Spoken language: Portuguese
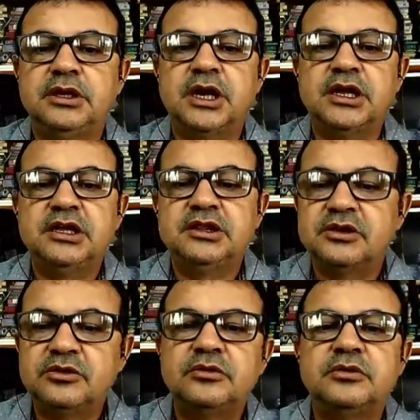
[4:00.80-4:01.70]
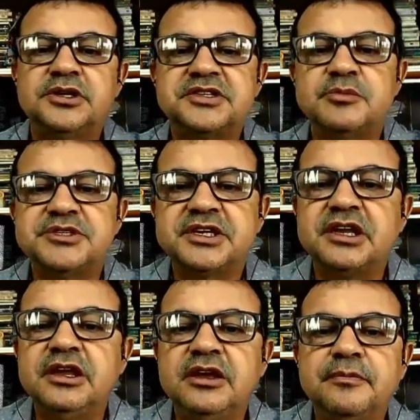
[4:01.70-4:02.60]
E aí, então, nós temos
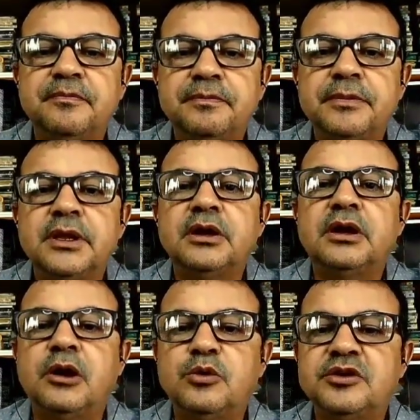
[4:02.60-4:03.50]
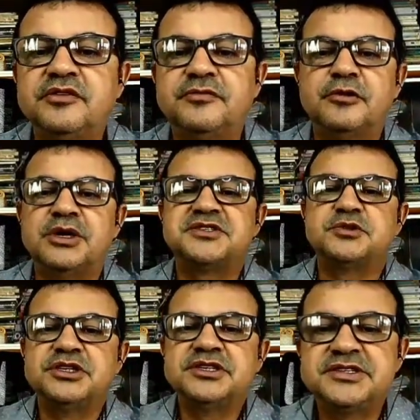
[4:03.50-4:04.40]
aqui algumas
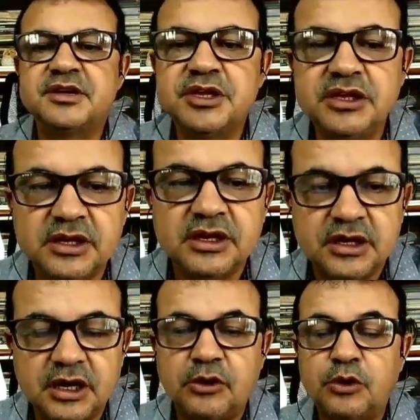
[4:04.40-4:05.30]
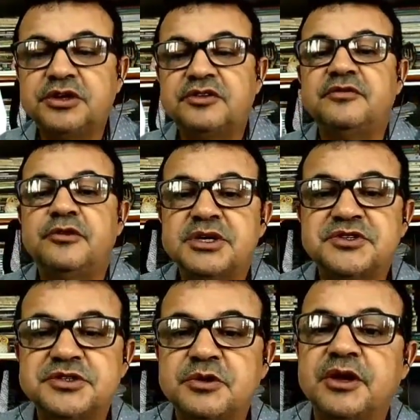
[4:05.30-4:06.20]
informações também, outras
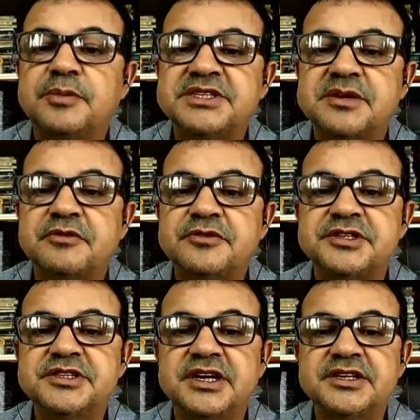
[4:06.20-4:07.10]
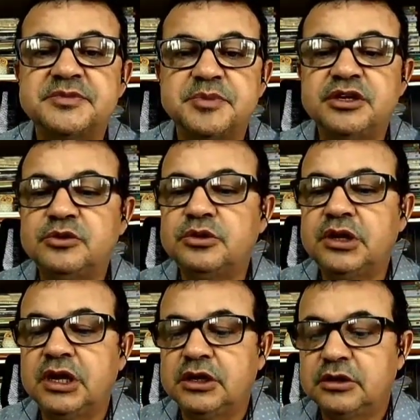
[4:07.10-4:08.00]
informações que eu quero passar para vocês a respeito
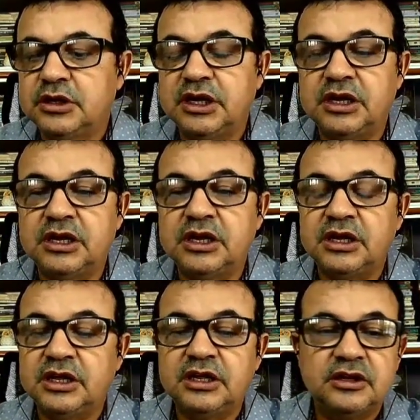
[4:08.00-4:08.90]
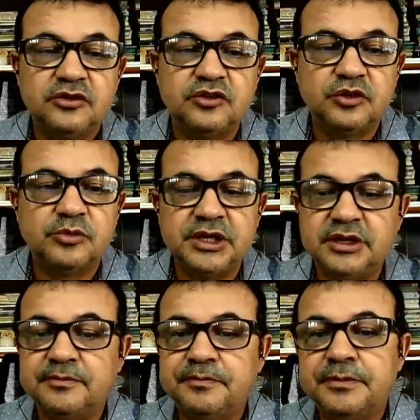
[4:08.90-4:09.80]
é,
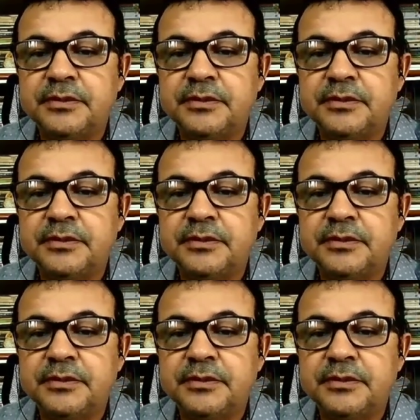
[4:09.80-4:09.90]
sobre,